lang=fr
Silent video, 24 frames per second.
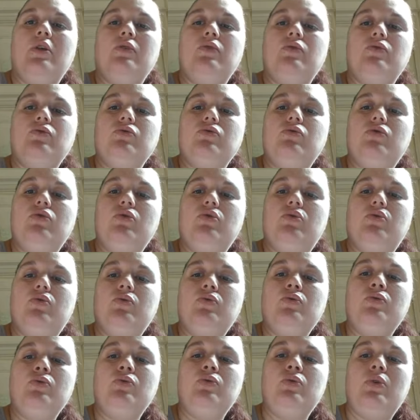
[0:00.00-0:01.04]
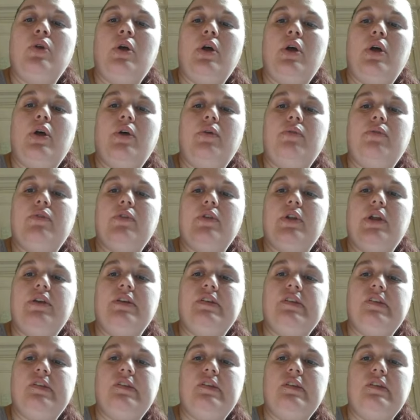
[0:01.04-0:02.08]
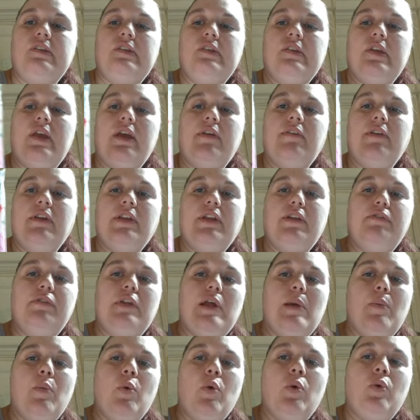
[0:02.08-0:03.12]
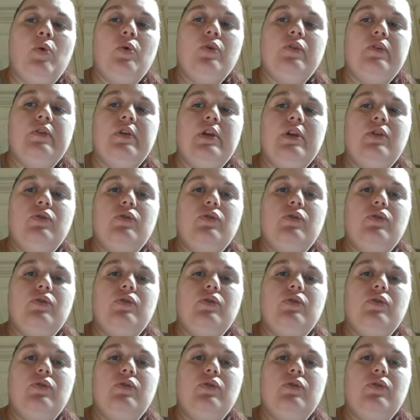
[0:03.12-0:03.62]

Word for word: Donc du coup, euh, vous en avez 6 avec des flamants roses et